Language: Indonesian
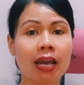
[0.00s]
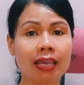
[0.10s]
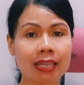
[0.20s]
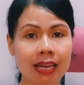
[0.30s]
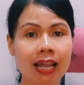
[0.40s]

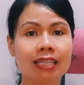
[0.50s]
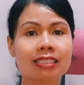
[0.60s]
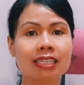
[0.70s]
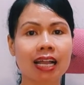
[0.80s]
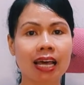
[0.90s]
Inilah
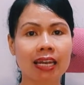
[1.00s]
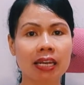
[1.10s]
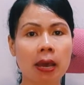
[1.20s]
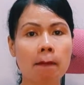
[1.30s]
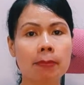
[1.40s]
jalan,
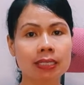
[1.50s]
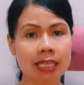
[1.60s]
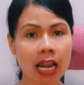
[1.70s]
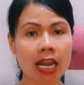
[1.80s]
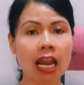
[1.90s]

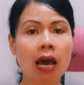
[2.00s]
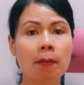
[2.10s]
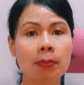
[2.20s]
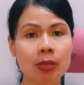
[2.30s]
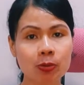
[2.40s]
berjalanlah
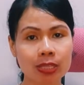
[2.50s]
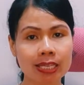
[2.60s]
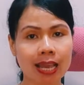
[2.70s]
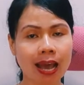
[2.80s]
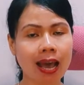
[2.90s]

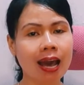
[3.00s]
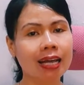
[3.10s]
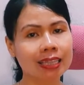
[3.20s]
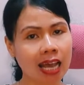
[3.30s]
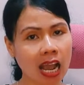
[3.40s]
mengikutinya,
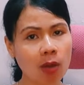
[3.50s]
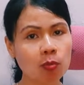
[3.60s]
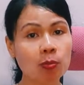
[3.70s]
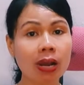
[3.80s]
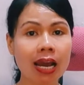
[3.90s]
entah kamu
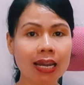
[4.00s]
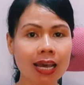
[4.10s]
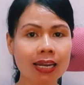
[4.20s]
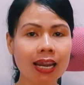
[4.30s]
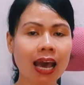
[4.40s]

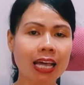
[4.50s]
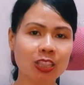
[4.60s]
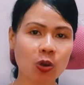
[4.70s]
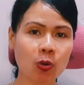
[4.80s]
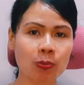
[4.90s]
menganan
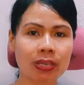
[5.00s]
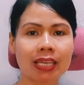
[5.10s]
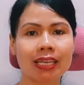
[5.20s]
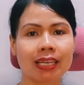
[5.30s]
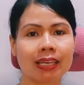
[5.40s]
atau
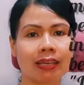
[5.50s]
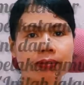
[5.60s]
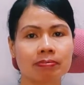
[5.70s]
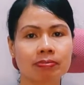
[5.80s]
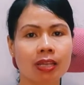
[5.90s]
mengiri.
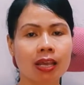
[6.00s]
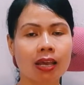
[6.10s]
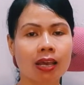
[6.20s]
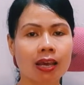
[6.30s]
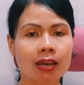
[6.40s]

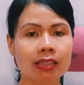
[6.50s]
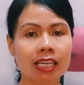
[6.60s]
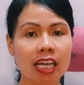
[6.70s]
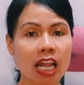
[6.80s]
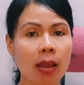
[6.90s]

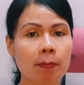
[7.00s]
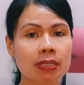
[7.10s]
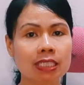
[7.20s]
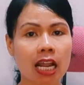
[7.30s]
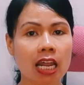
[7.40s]
Ketika dalam
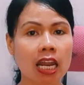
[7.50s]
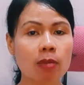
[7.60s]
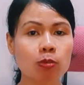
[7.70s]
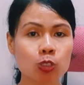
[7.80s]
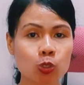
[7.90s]
perjalanan
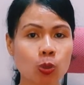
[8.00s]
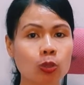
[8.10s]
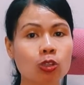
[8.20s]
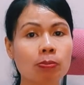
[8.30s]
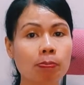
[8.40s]
menuju
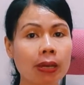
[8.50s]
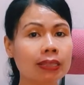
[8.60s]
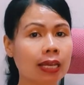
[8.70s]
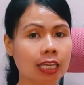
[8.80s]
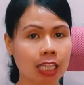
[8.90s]
suatu tempat
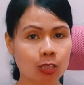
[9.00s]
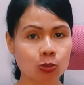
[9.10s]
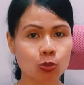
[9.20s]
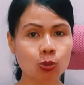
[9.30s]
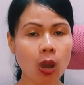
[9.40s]
yang kita
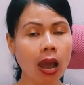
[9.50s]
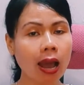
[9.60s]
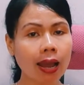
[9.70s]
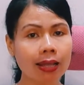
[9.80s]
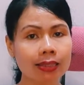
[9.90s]
tuju,
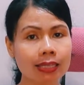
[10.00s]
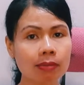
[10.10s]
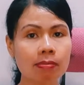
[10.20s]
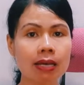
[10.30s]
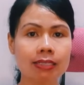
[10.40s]
akan
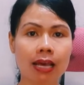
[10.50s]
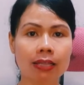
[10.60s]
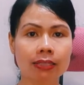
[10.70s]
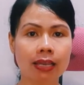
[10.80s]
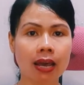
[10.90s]
tiba
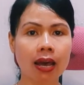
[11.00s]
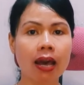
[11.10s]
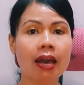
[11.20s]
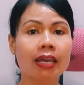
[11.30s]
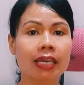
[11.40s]
saatnya
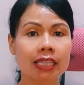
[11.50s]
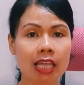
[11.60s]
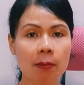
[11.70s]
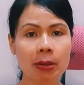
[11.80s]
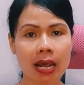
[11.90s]

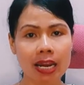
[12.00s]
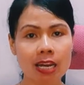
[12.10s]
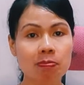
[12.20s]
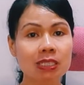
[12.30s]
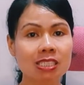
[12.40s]
kita berada di
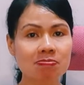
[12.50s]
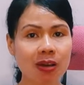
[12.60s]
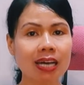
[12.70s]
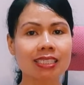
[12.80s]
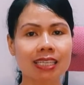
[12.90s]

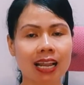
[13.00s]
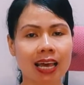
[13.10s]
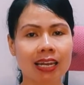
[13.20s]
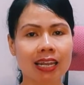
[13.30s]
persimpangan jalan.